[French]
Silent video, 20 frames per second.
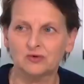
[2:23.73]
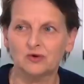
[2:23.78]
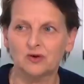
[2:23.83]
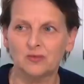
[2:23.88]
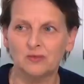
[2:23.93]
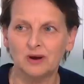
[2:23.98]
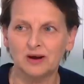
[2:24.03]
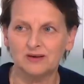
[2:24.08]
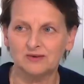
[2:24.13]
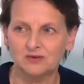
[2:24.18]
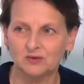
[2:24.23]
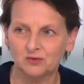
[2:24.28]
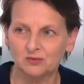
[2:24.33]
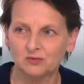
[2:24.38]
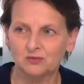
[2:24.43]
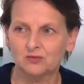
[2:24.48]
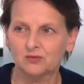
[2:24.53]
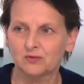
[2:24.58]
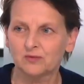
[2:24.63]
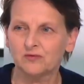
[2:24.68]
temps normal,
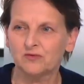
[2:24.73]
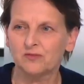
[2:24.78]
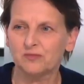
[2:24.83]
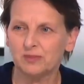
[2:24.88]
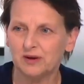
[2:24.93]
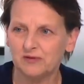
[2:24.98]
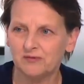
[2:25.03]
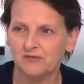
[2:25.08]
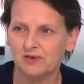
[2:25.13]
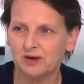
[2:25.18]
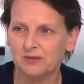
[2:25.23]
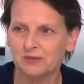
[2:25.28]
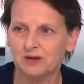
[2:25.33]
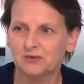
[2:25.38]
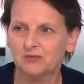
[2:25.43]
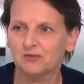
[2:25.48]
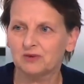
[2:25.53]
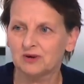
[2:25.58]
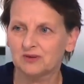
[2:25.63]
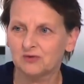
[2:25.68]
sans doute, on ne veut pas
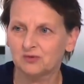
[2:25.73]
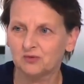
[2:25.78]
fermer toutes